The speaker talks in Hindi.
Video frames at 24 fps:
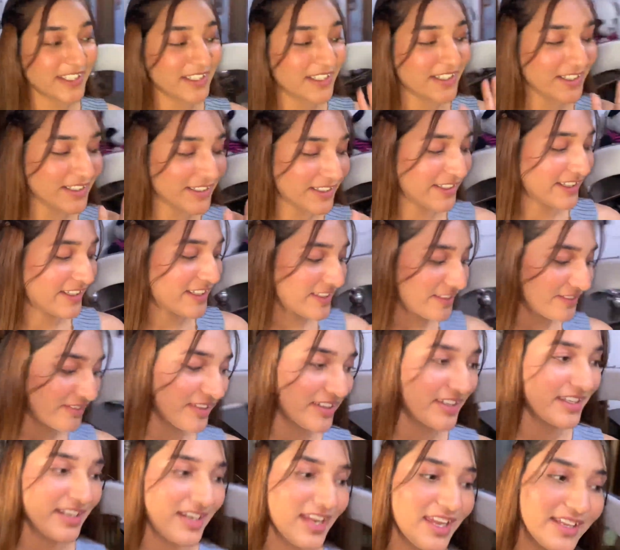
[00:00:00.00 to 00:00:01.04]
रील
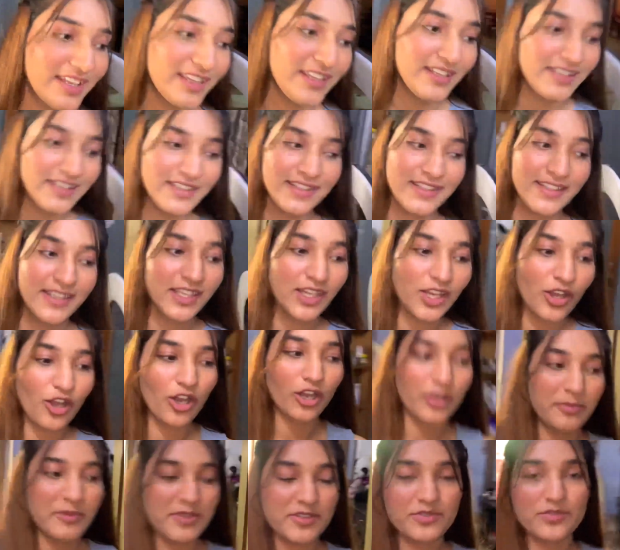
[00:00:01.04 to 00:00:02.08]
वगैरह के लिए
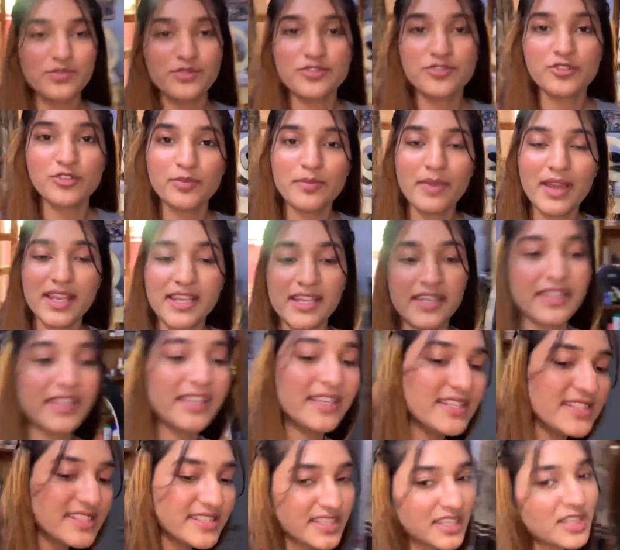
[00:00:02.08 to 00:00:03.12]
और मैं सोच रही हूँ पहले
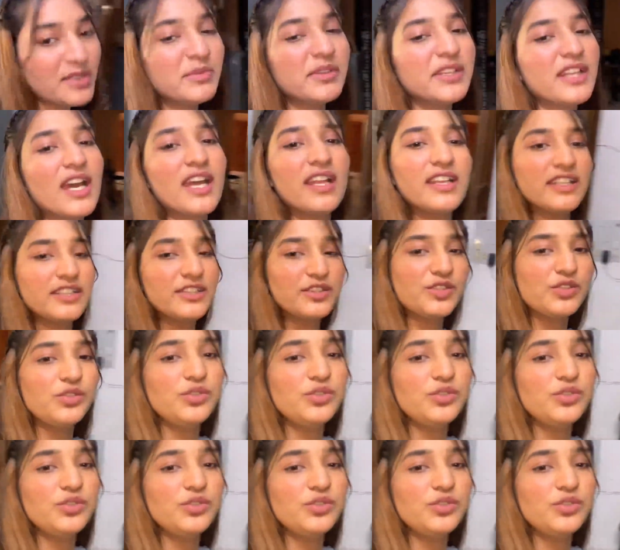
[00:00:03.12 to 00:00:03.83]
रील्स ही बना लेती